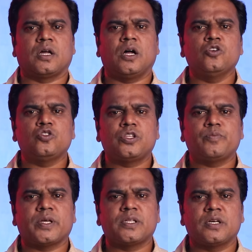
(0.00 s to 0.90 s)
நானூற்றி
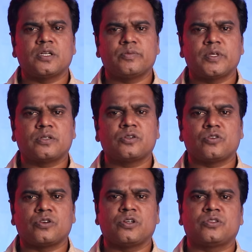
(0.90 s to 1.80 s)
பதினாறு பேருக்கு
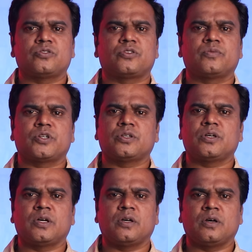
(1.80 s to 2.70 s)
கொரோனா தொற்று மட்டும்